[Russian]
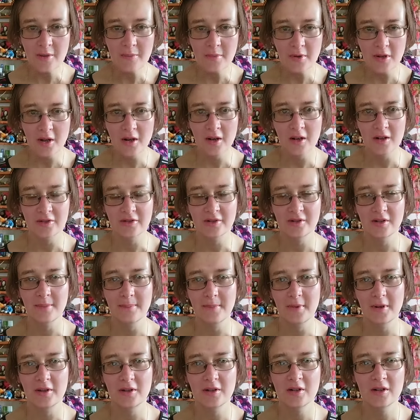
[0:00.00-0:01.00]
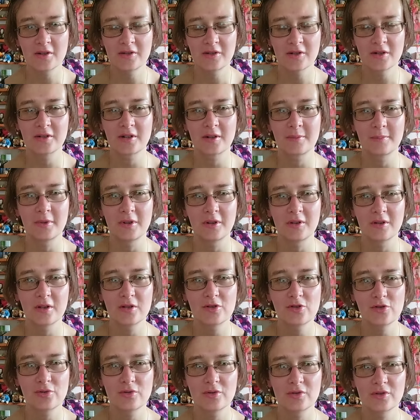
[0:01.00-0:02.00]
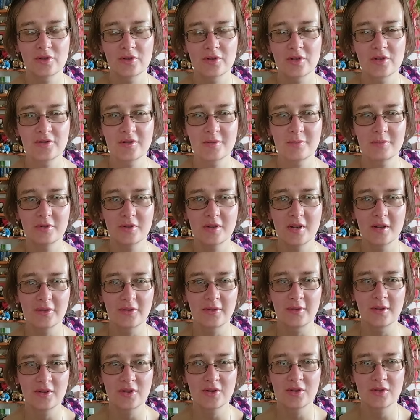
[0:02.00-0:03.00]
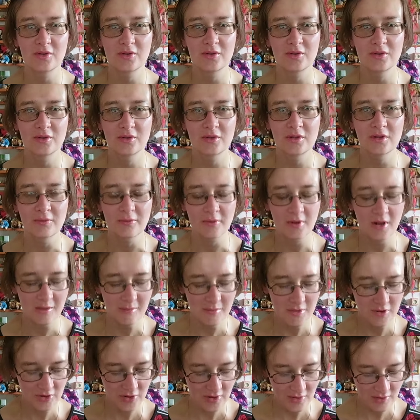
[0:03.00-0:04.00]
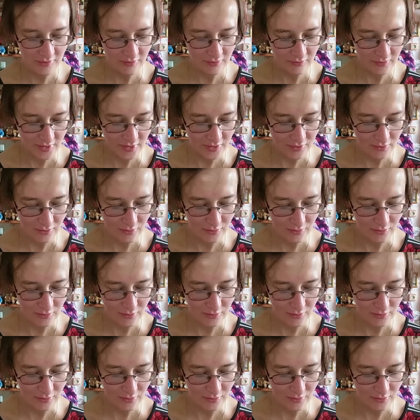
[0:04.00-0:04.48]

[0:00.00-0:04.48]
бы я хотела поехать. Я так поняла, что это надо было ответить не в комменте, а в видео.